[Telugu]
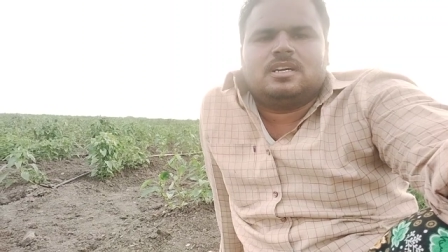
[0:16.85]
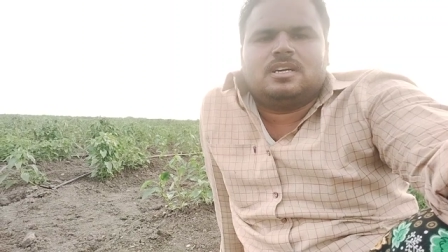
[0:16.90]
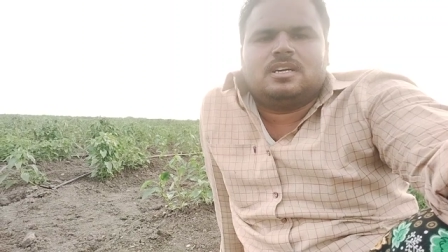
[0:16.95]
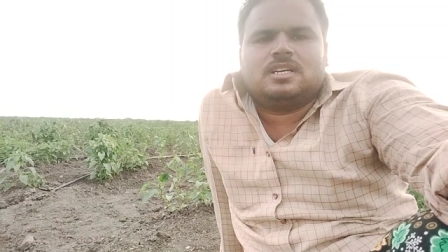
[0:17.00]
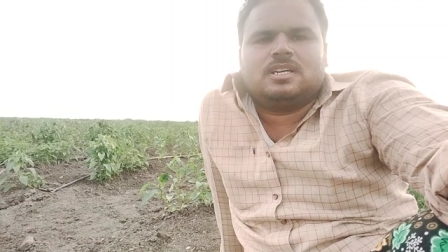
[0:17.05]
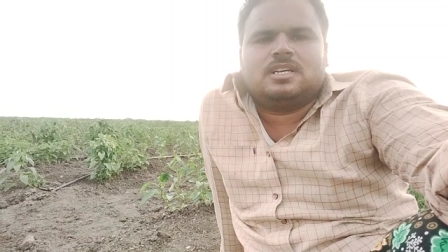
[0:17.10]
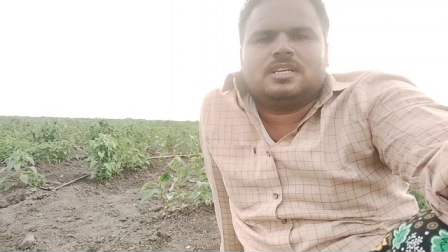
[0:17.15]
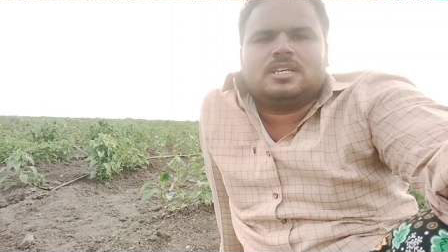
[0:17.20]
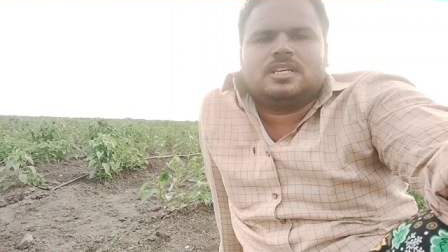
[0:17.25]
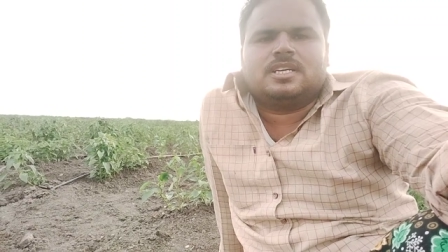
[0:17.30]

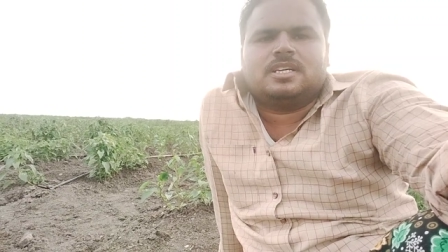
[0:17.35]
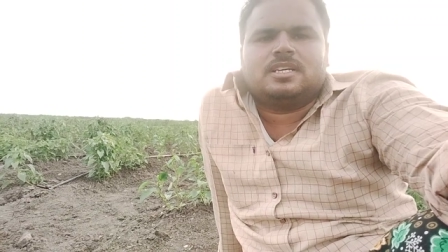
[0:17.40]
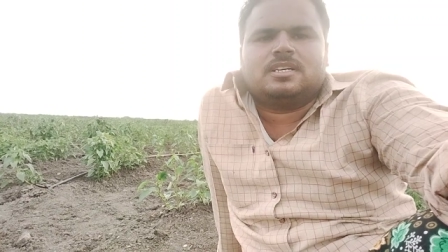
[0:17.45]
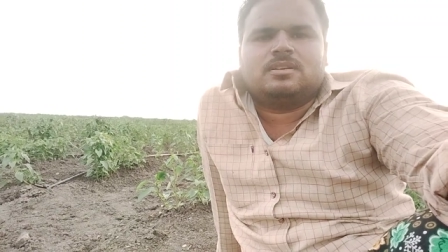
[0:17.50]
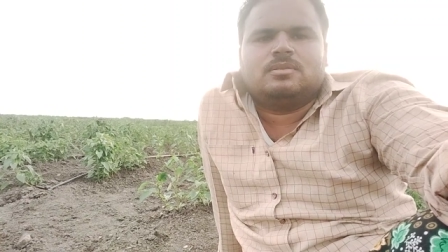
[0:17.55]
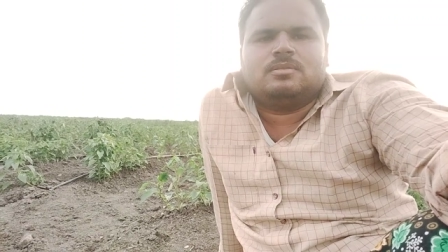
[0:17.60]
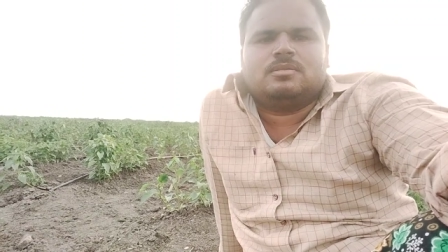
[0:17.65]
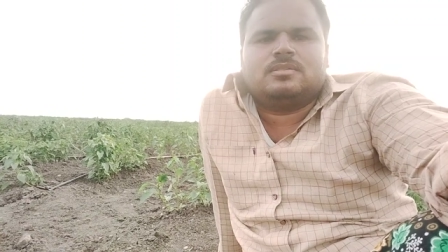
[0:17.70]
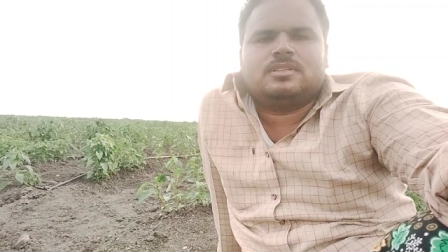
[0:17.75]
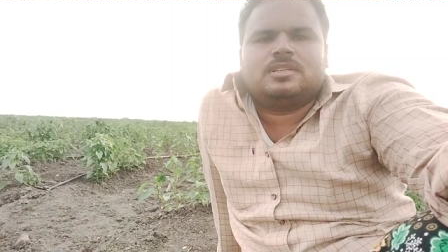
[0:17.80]
అలాగే
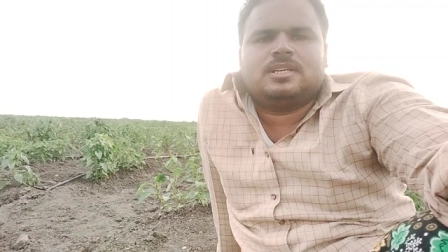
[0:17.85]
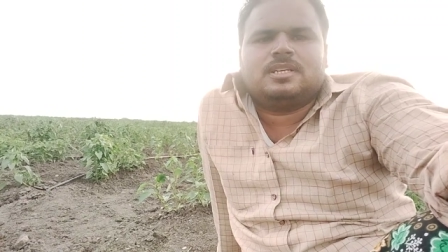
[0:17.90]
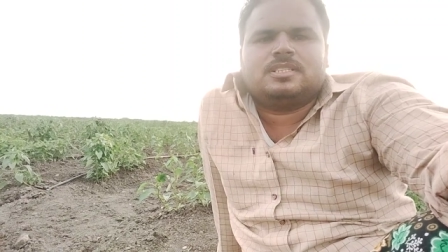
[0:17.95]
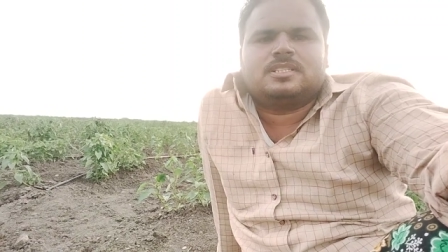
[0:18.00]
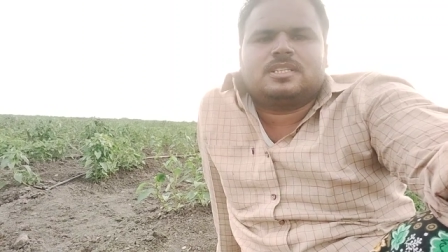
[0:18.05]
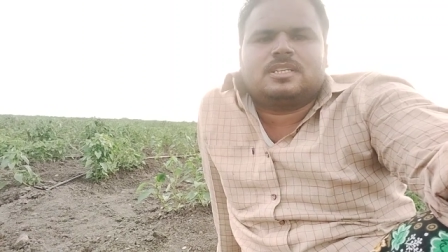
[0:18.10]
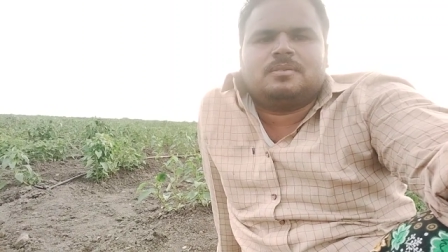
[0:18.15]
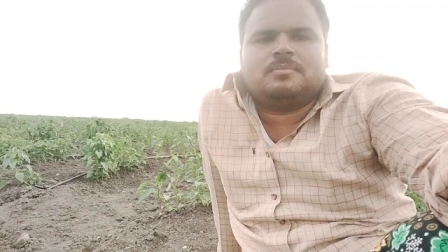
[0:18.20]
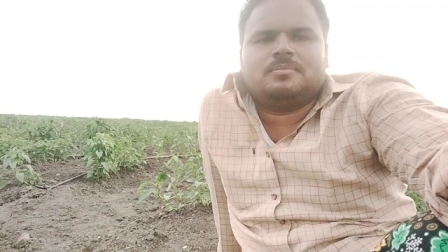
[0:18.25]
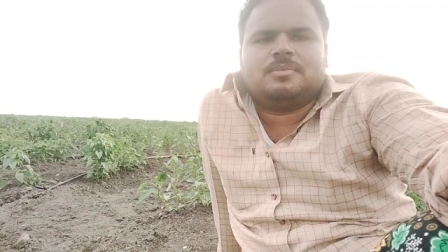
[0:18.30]
గోద్రేజ్
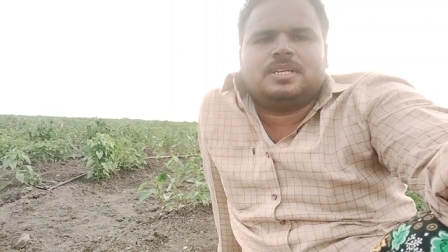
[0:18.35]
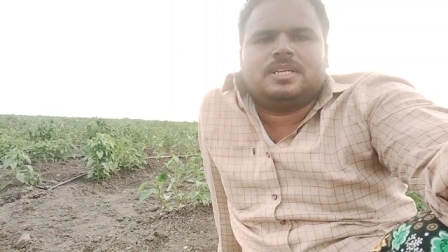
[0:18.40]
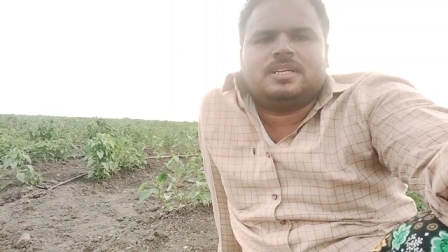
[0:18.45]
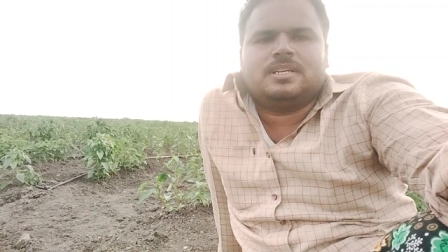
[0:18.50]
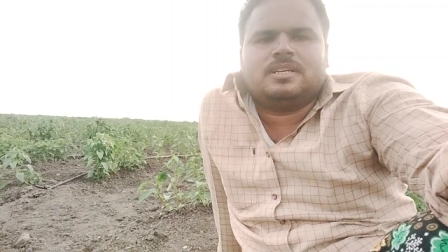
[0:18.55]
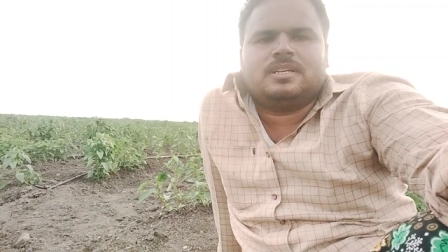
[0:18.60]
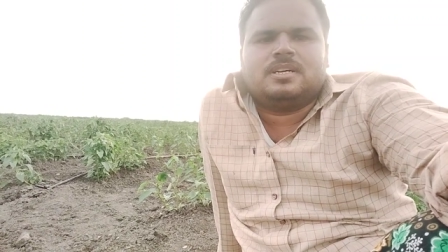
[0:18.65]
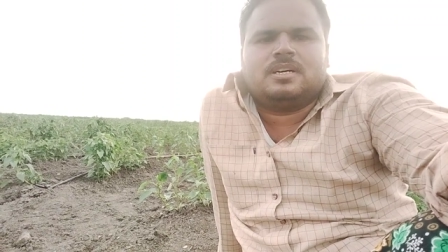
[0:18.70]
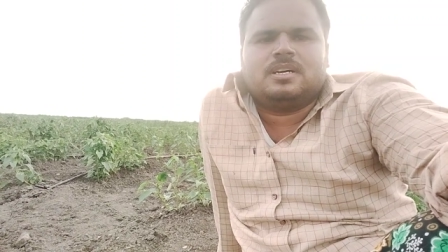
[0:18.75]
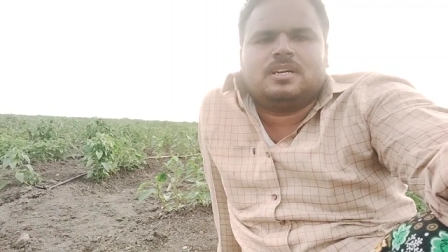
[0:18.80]
కంపెనీ
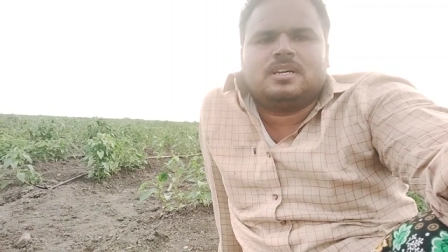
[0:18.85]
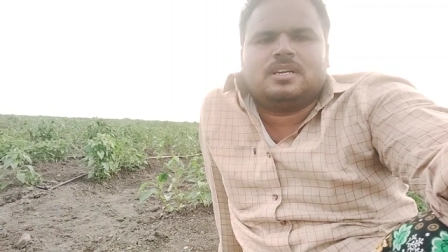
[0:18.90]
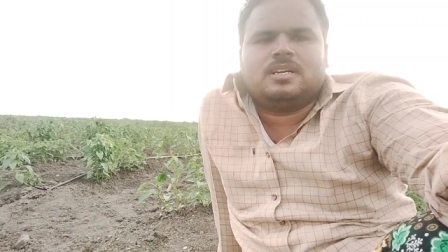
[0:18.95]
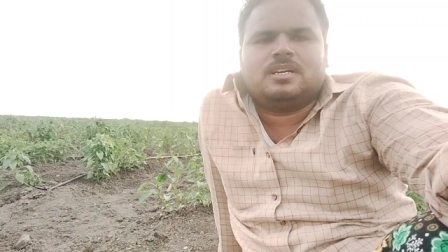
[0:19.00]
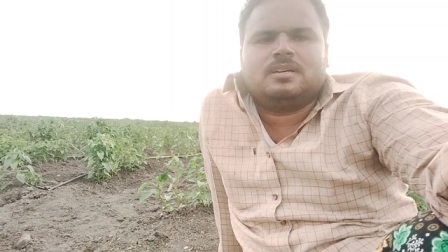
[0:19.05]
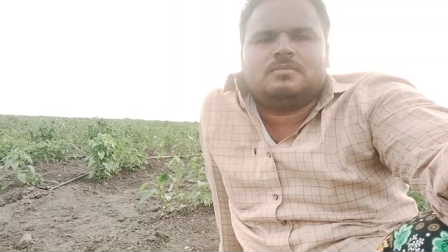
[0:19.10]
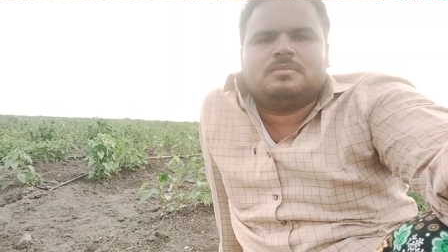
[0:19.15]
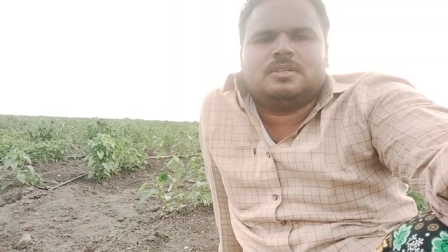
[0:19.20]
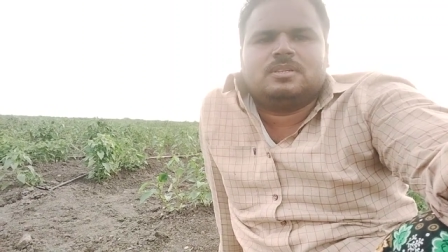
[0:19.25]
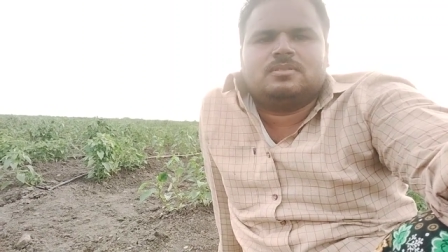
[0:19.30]

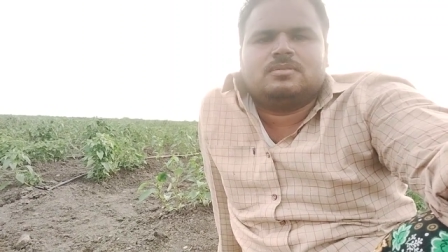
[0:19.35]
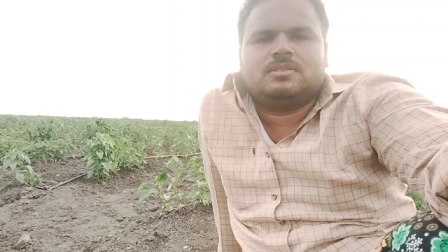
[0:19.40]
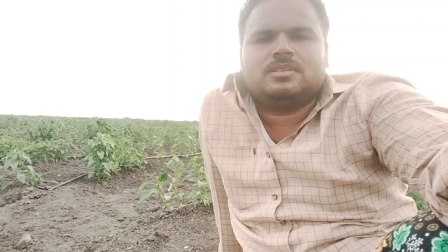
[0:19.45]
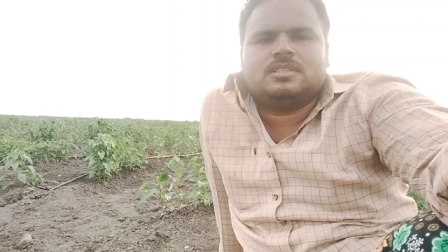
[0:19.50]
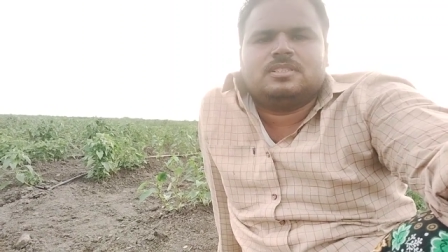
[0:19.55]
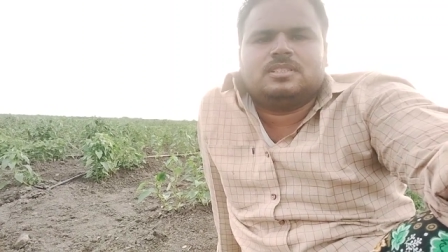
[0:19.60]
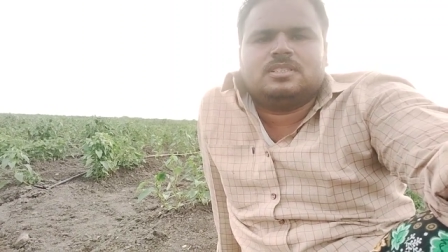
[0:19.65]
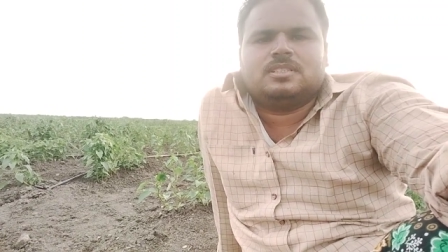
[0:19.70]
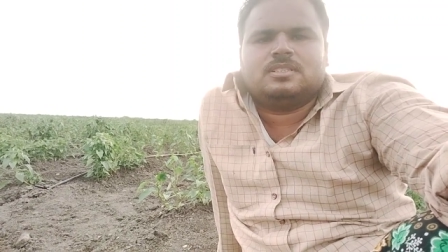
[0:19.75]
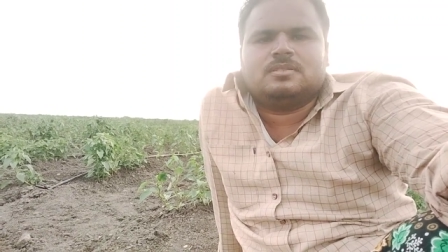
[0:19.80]
హనాబీ
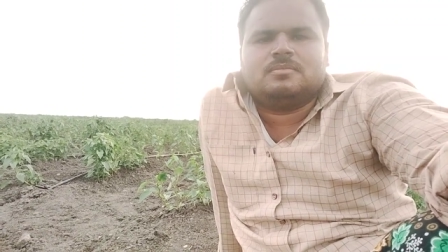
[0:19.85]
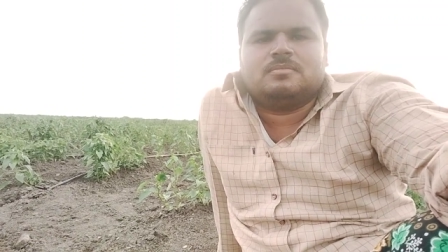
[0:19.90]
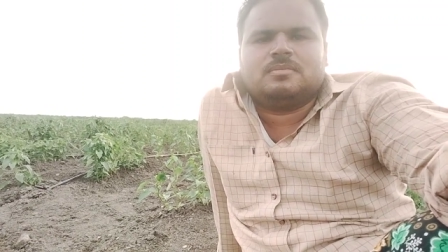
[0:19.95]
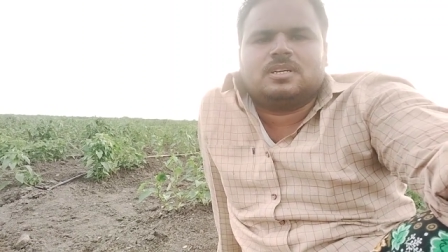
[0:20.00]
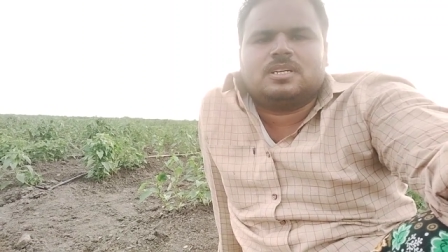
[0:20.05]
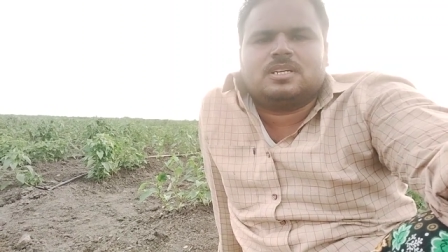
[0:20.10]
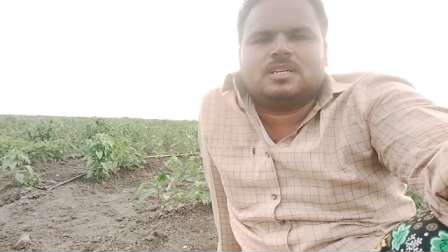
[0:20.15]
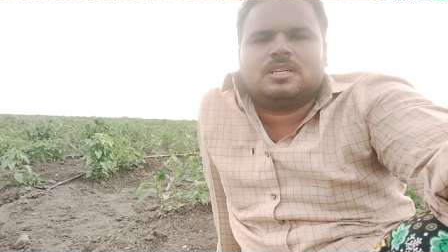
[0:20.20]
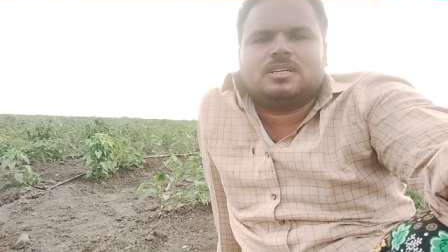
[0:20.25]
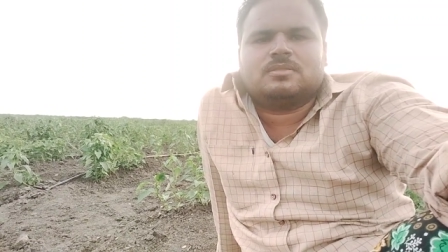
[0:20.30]
గురించి
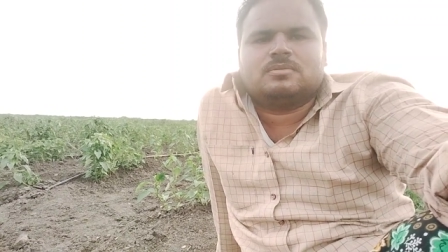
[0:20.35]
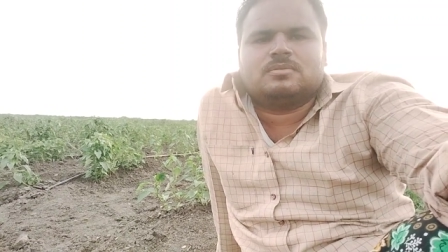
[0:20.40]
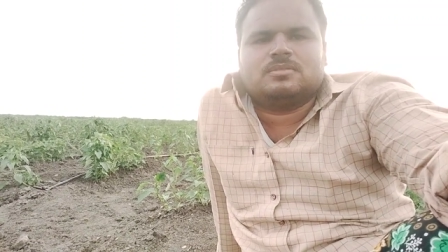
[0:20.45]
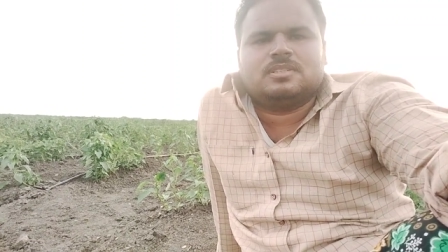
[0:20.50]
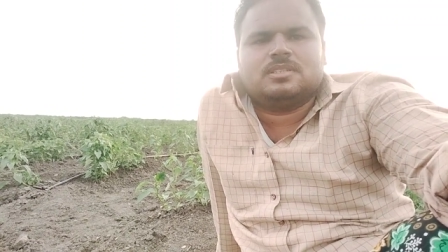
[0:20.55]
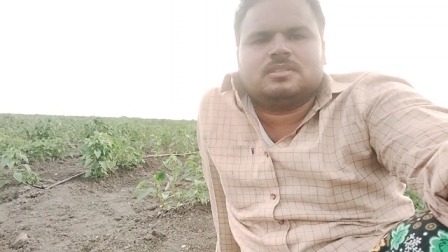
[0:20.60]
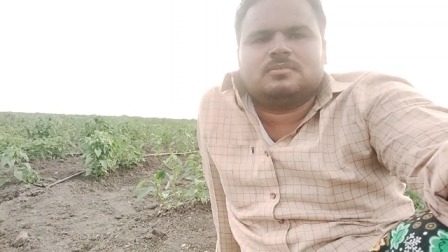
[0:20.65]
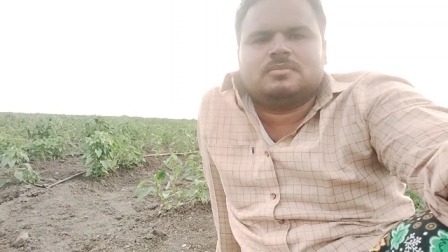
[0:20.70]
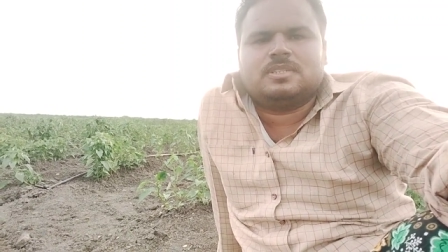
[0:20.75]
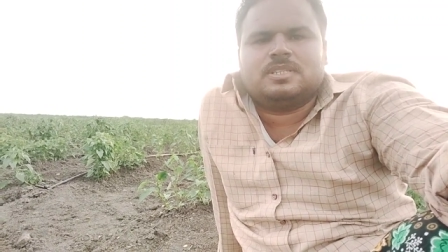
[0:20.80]

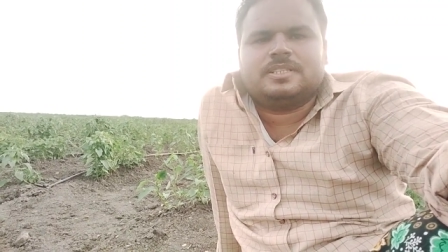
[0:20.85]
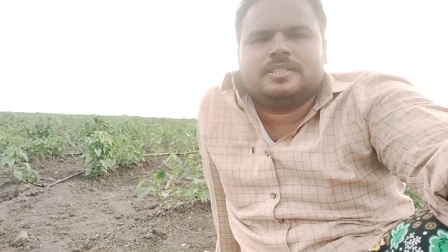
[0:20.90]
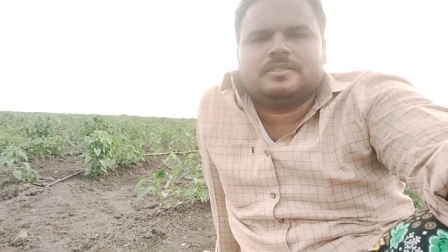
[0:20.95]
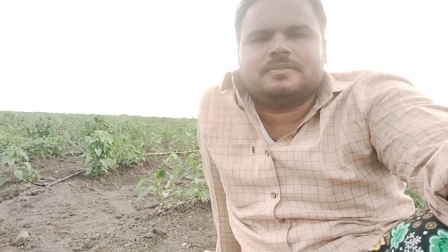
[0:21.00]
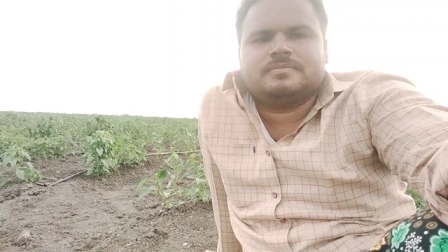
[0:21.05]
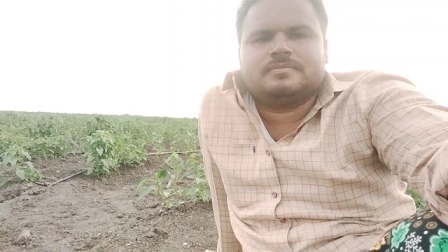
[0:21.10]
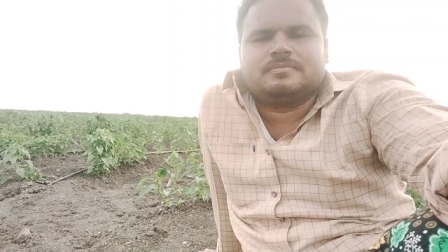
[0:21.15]
మాట్లాడుకుందామండి